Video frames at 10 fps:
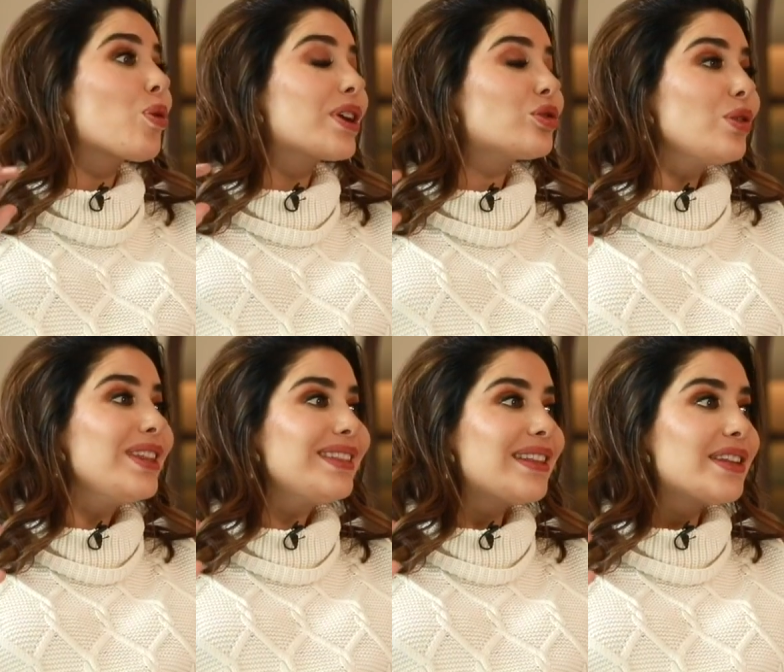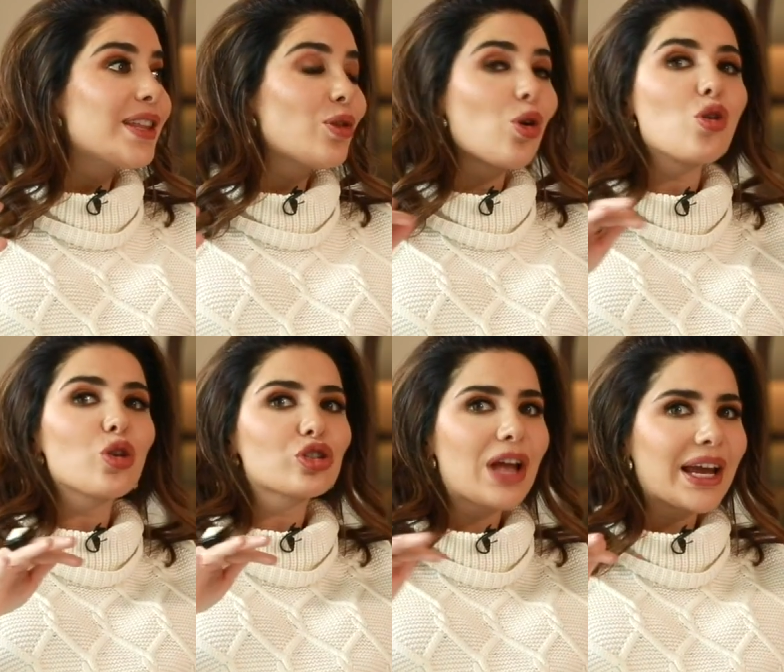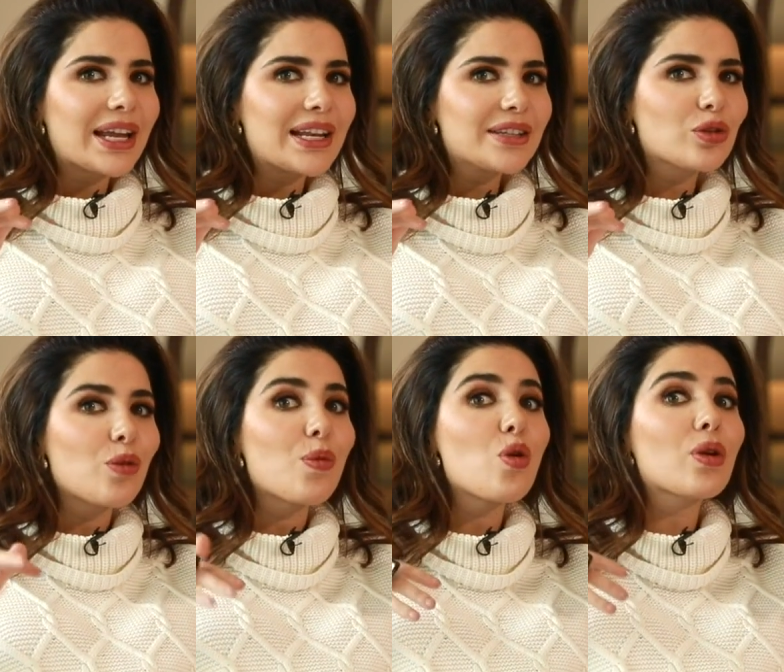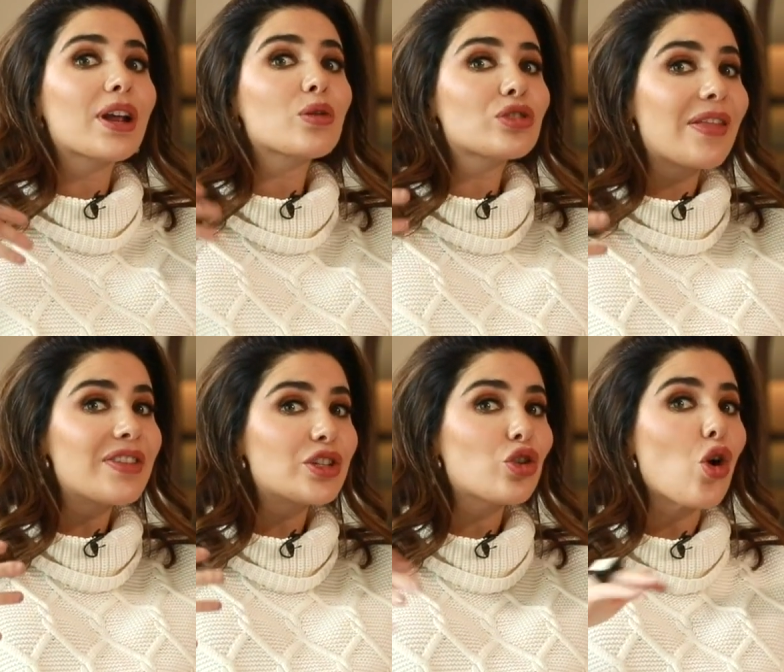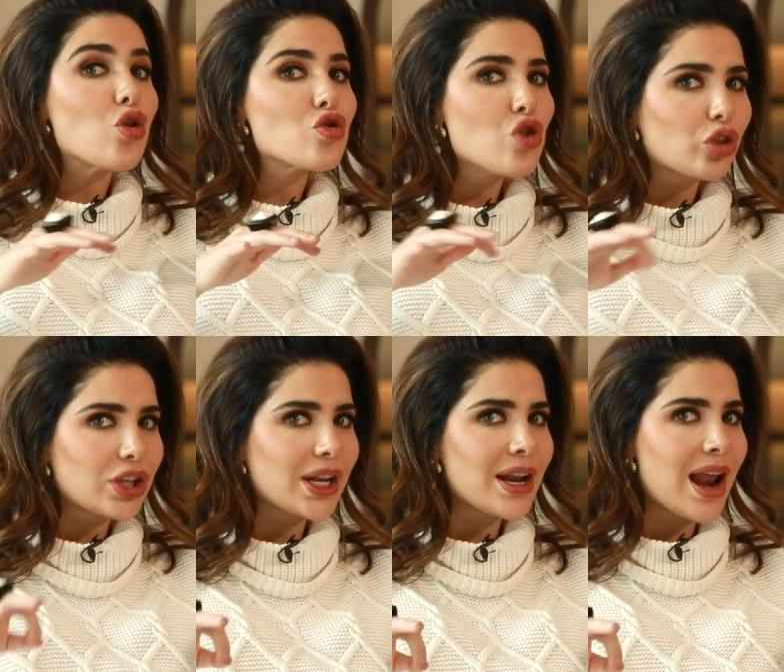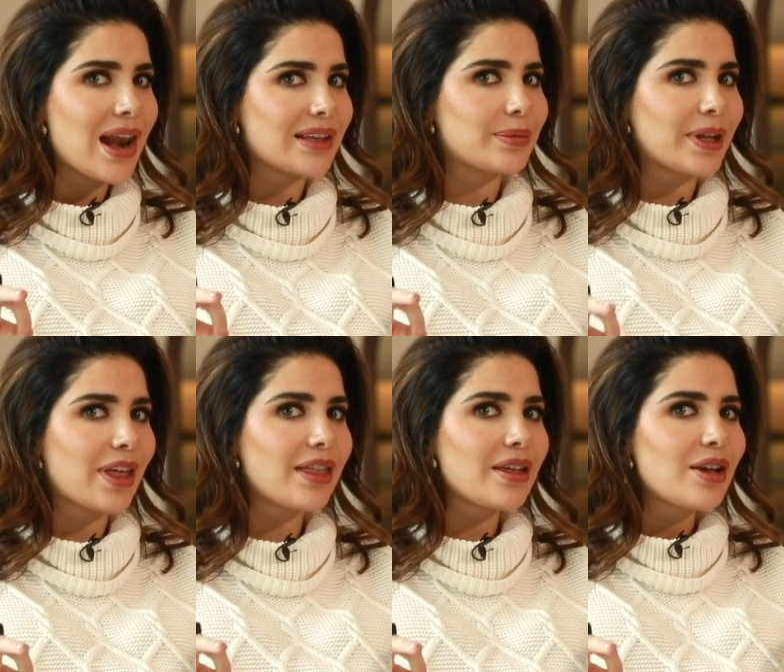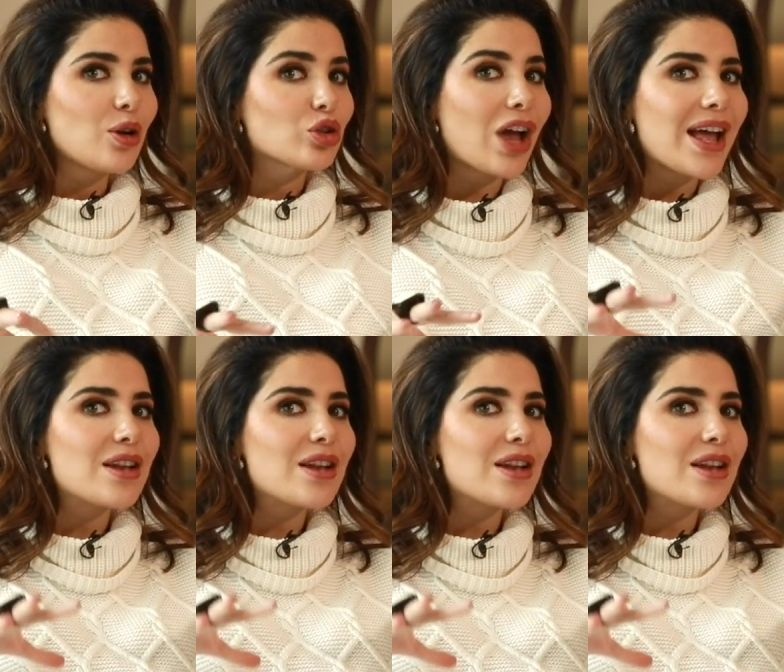lo que estoy entendiendo, los ángeles, como lo que nos han dicho, no tienen alas, ¿verdad? O sea,